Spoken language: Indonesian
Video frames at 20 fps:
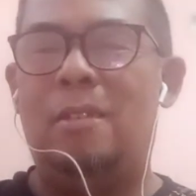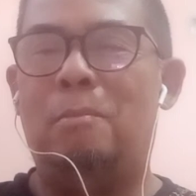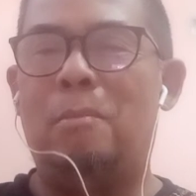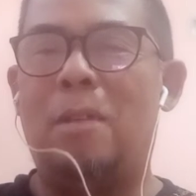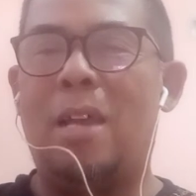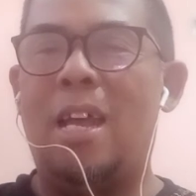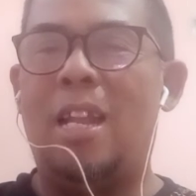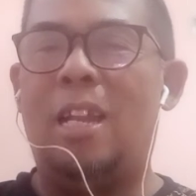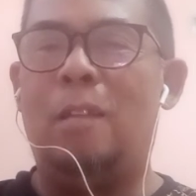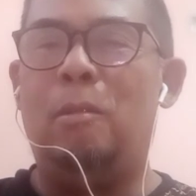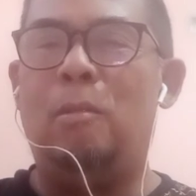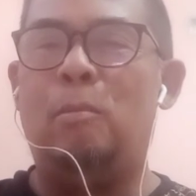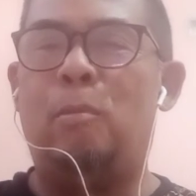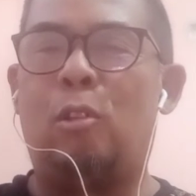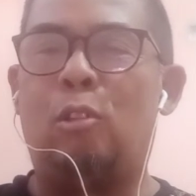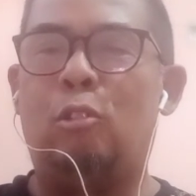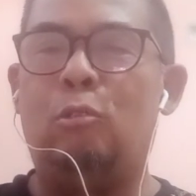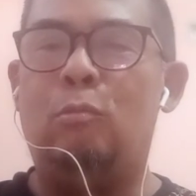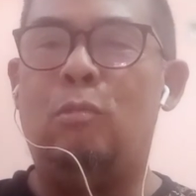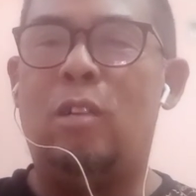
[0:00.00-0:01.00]
mengalami
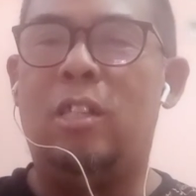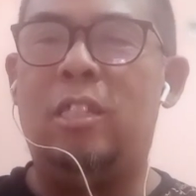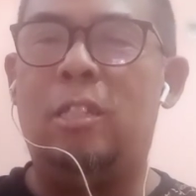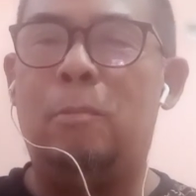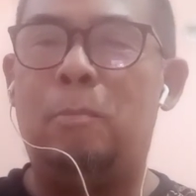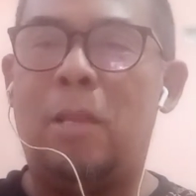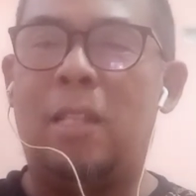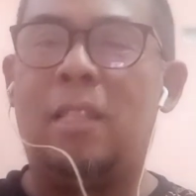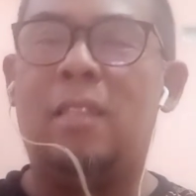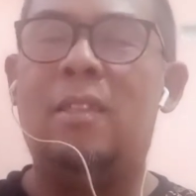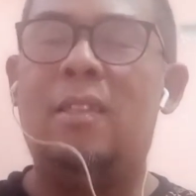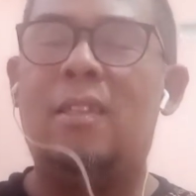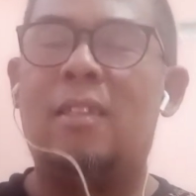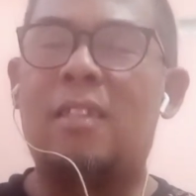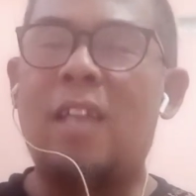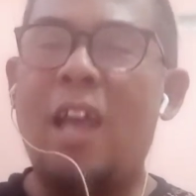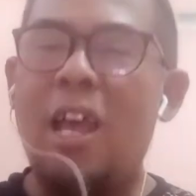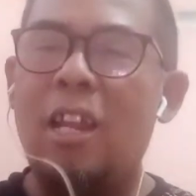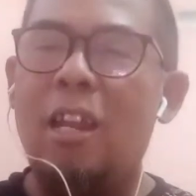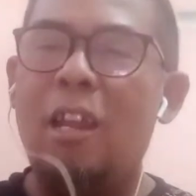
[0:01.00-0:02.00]
pertumbuhan cepat.
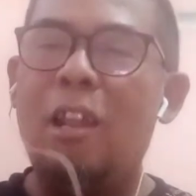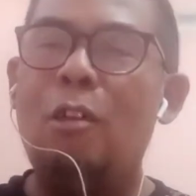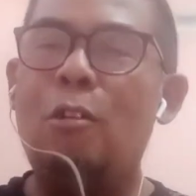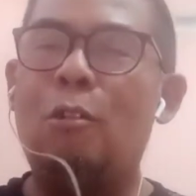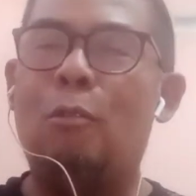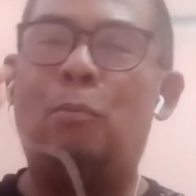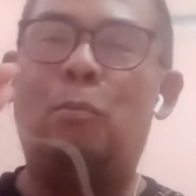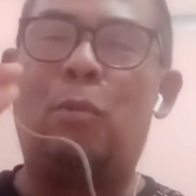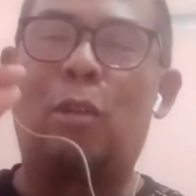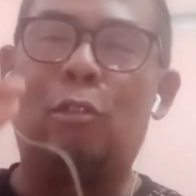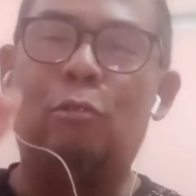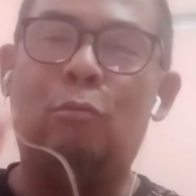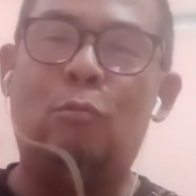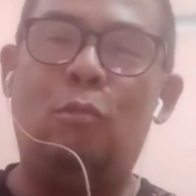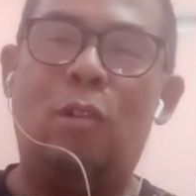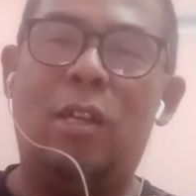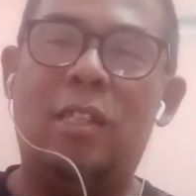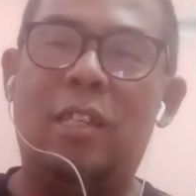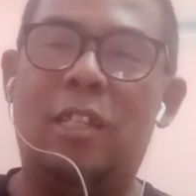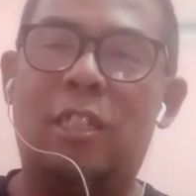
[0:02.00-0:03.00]
Kalau
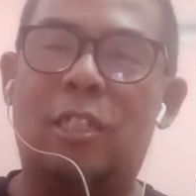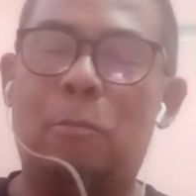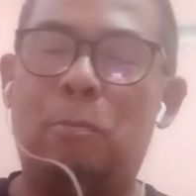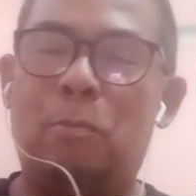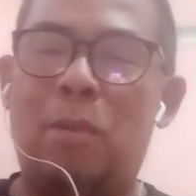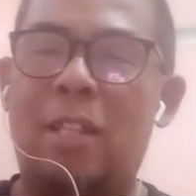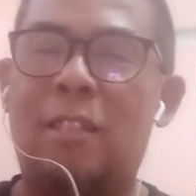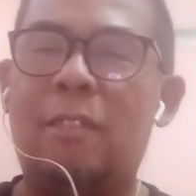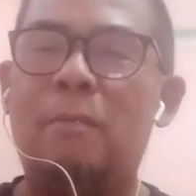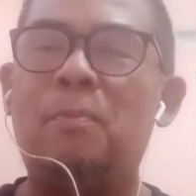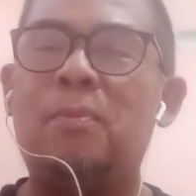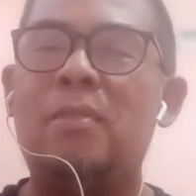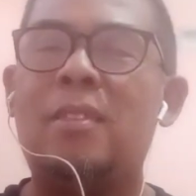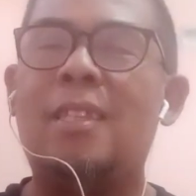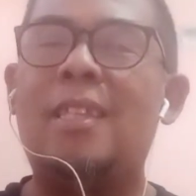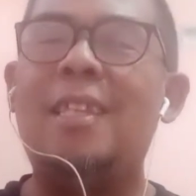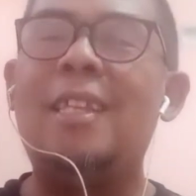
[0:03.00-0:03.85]
pertumbuhannya cepat,